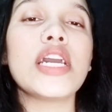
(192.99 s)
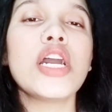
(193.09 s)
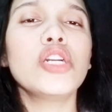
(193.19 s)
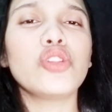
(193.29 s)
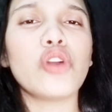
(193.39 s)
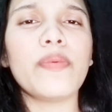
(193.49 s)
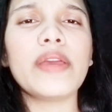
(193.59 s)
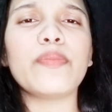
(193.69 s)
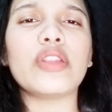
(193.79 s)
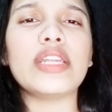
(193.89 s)
সবাই বলে
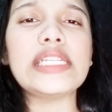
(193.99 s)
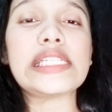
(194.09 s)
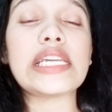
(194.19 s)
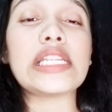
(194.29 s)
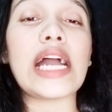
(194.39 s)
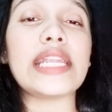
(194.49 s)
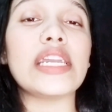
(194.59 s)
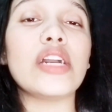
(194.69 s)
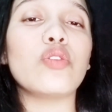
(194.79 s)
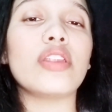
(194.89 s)
যে ডায়রিয়া
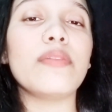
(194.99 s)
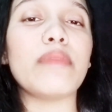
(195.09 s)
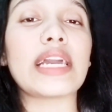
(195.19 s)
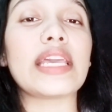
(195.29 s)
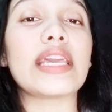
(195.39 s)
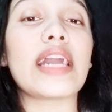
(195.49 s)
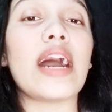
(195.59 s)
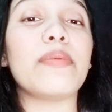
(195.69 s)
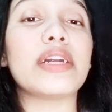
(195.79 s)
হলে মাকে খাবার